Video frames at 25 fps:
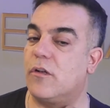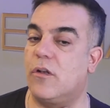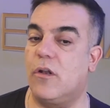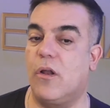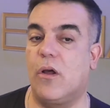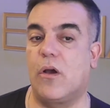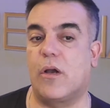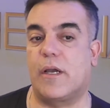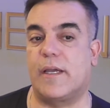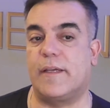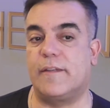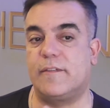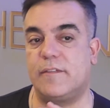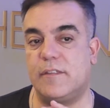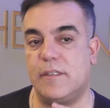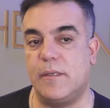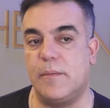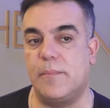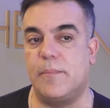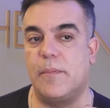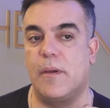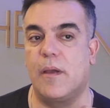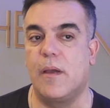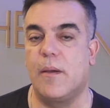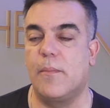lo que sí
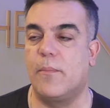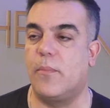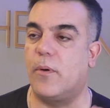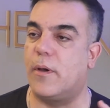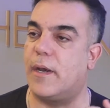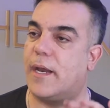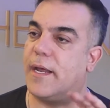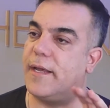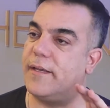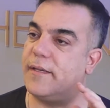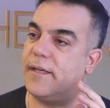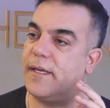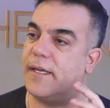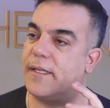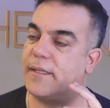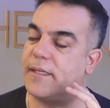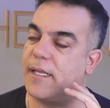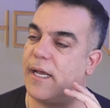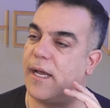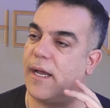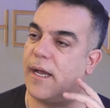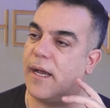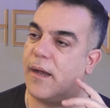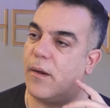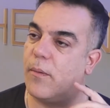por ahí
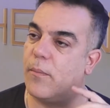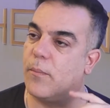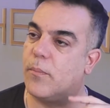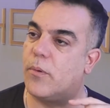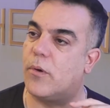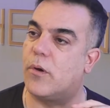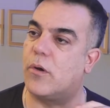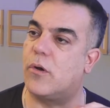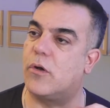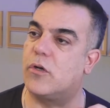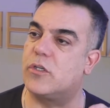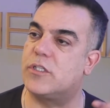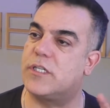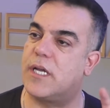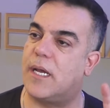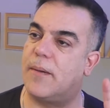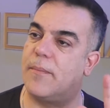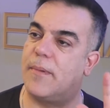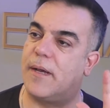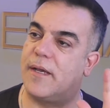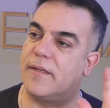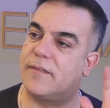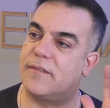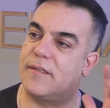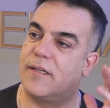está un poco ya
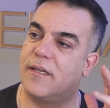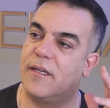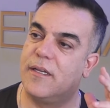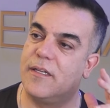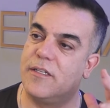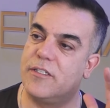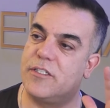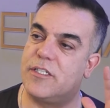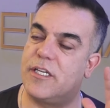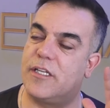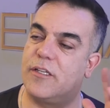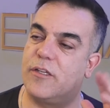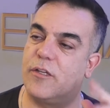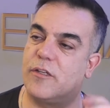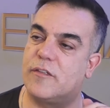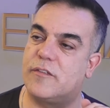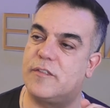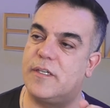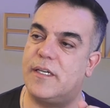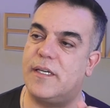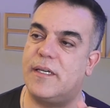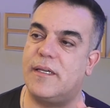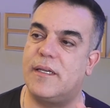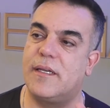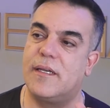más
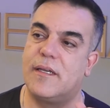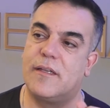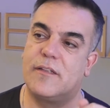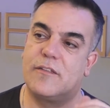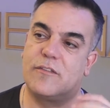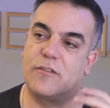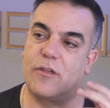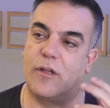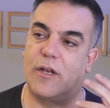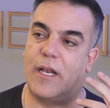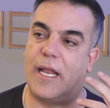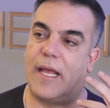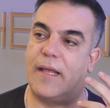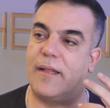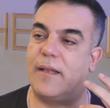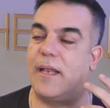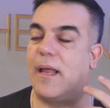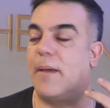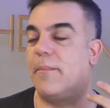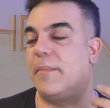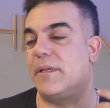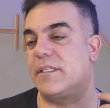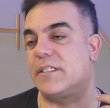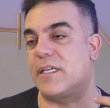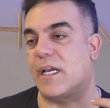yéndose son las,
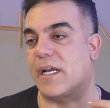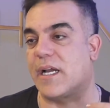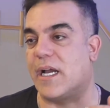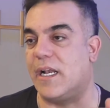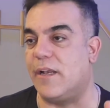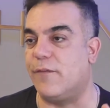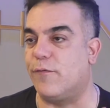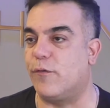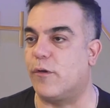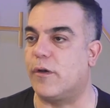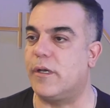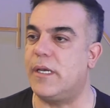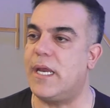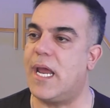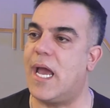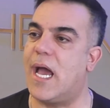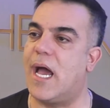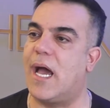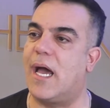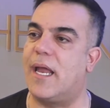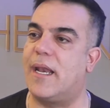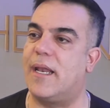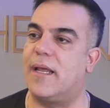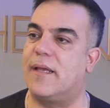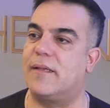mechas
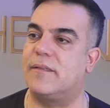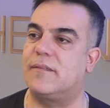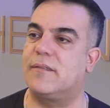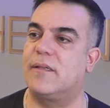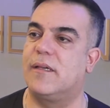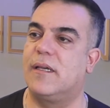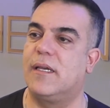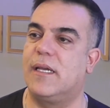californianas,